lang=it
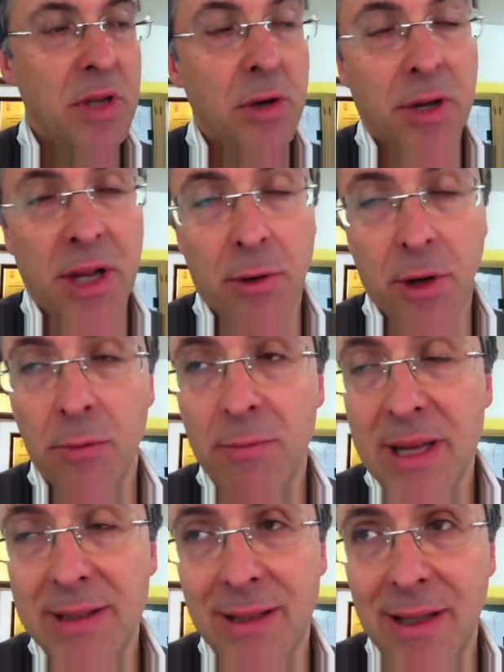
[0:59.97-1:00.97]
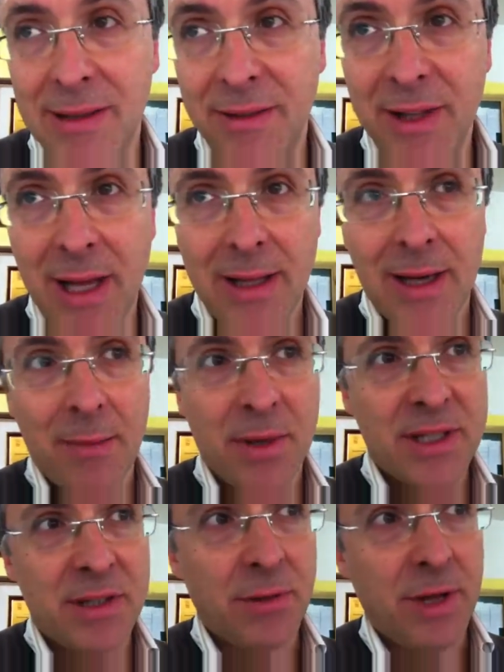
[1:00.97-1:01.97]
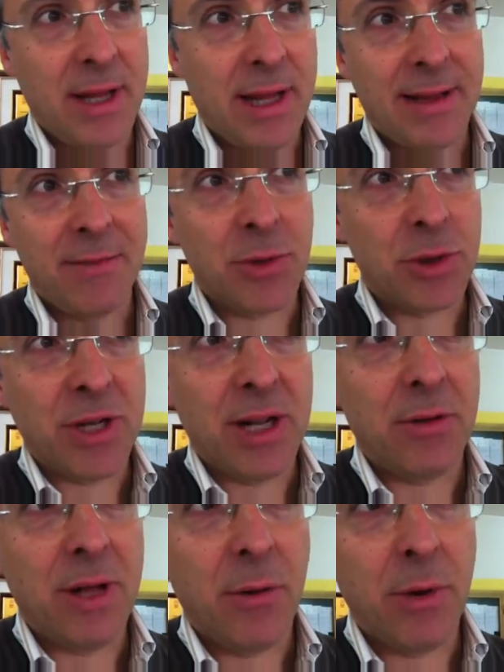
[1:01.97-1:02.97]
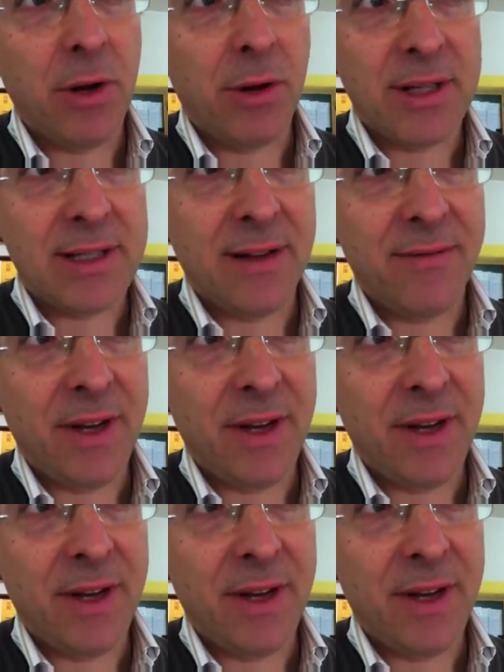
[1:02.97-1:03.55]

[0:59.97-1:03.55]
Io credo che non basti l'attività di repressione ed è dimostrato da quello che sta